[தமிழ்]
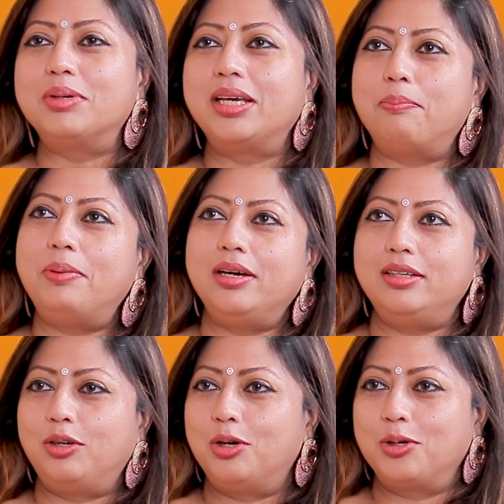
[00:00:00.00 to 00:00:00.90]
நம்ம
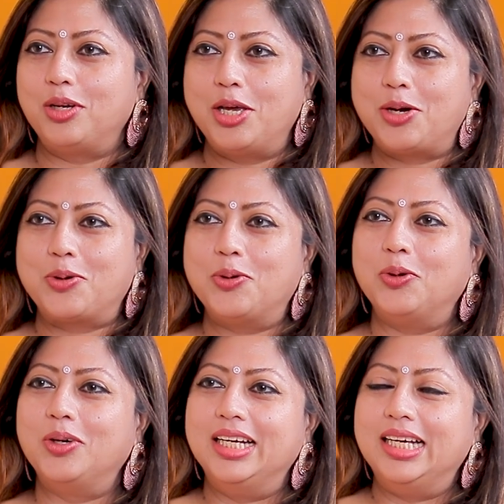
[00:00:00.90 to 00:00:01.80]
எப்பயாவது ஆட்டோல
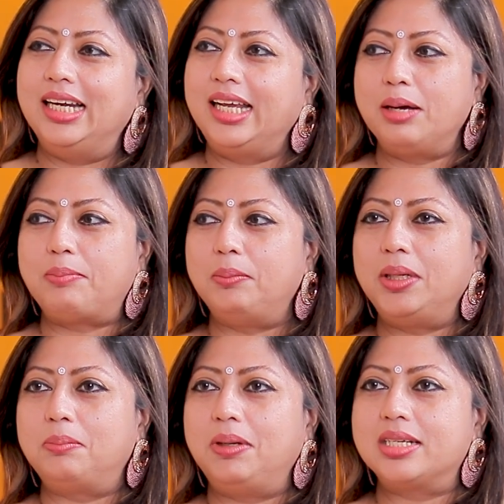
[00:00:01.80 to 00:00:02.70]
ஏறுறோம் இல்லை எங்கேயா
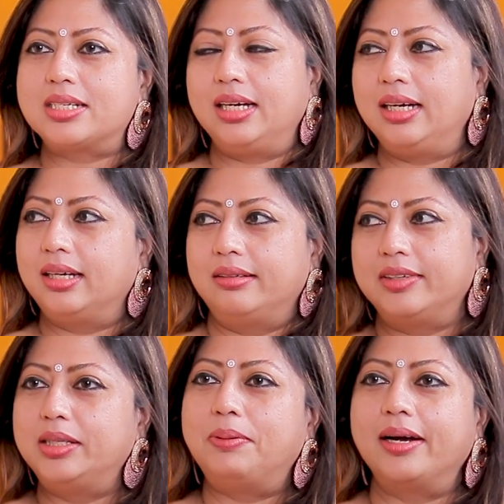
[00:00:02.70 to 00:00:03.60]
பப்ளிக் பிளேஸ்னால்
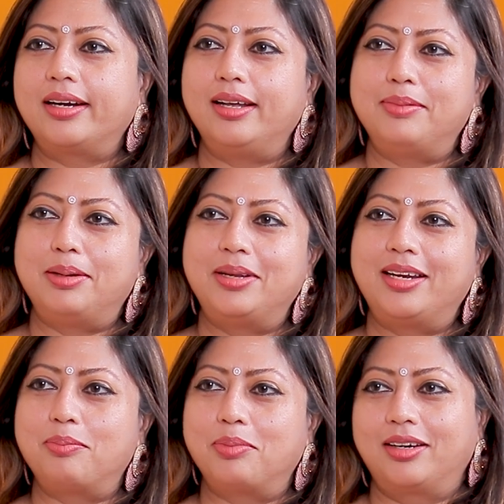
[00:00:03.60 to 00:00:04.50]
வந்து பார்க்கலாமா
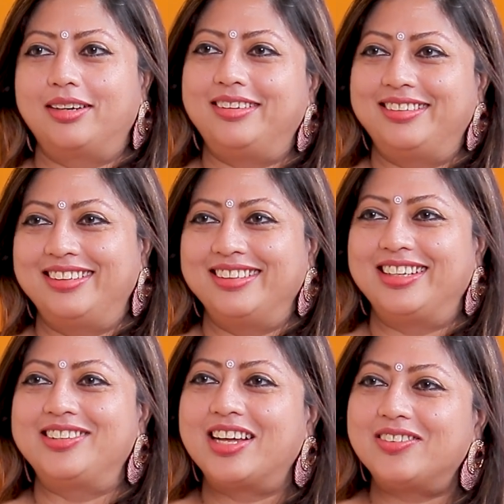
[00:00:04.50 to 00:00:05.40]
அப்படின்னு கேட்பாங்க இல்லை
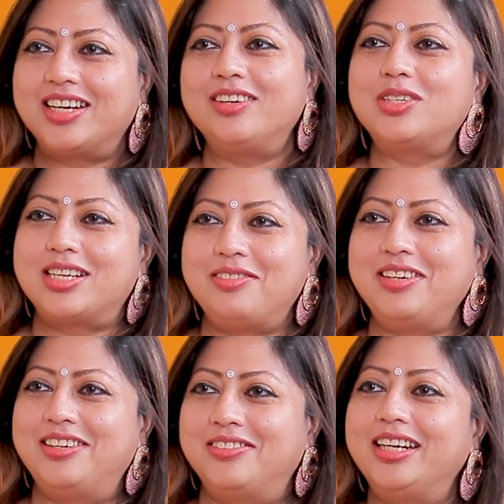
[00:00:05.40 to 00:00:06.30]
அது நான் வேணா ஒரு
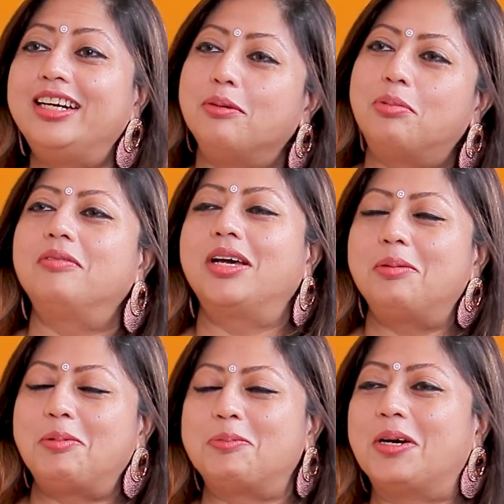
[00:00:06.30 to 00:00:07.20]
சர்டிஃபிகேட் வாங்கிட்டு அப்புறம்
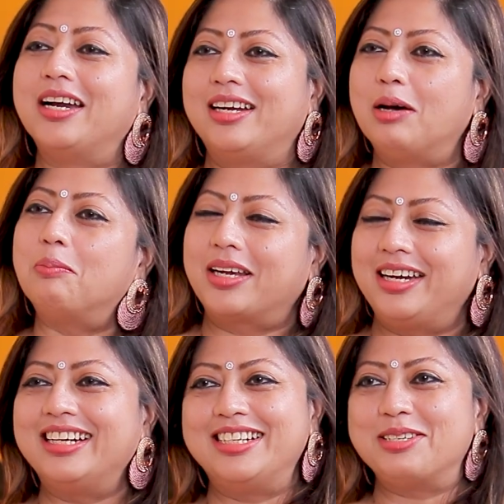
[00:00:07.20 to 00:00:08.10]
வியாபாரம் பண்ணலான்னு அப்போ கிண்டில்